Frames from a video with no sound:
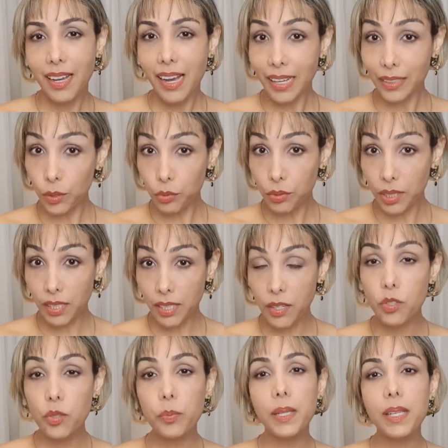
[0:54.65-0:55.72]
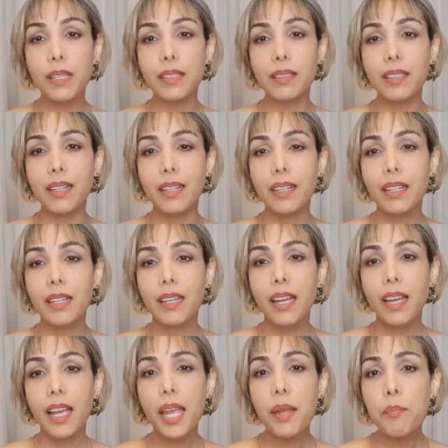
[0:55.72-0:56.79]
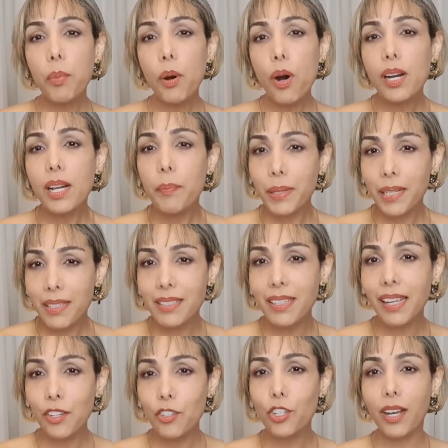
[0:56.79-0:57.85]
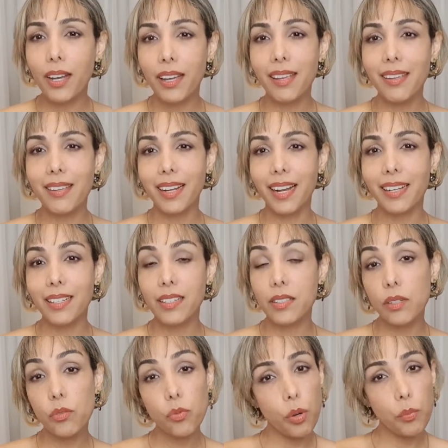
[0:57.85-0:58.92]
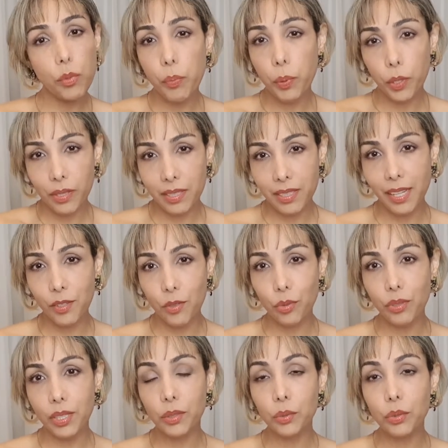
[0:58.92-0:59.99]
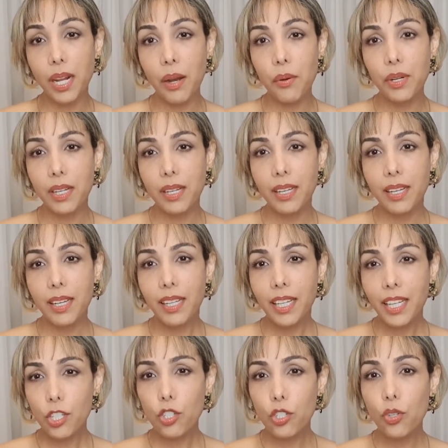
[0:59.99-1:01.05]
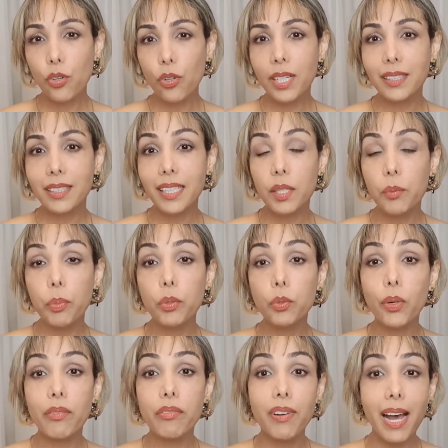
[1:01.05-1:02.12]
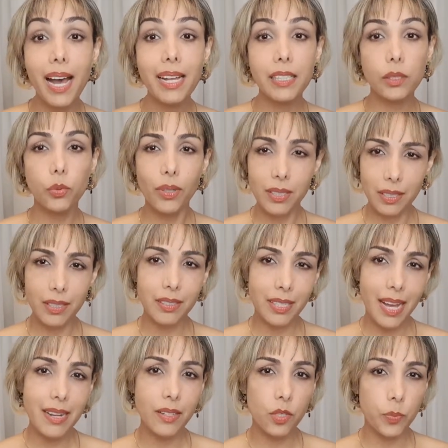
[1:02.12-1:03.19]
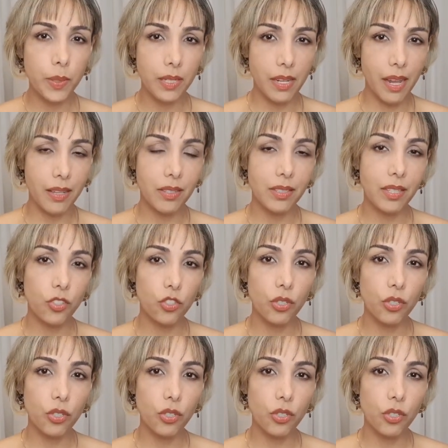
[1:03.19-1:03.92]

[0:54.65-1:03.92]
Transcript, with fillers: A doutrina espírita, embora apresente a reencarnação como um processo natural, questiona até que ponto é válido acessar experiências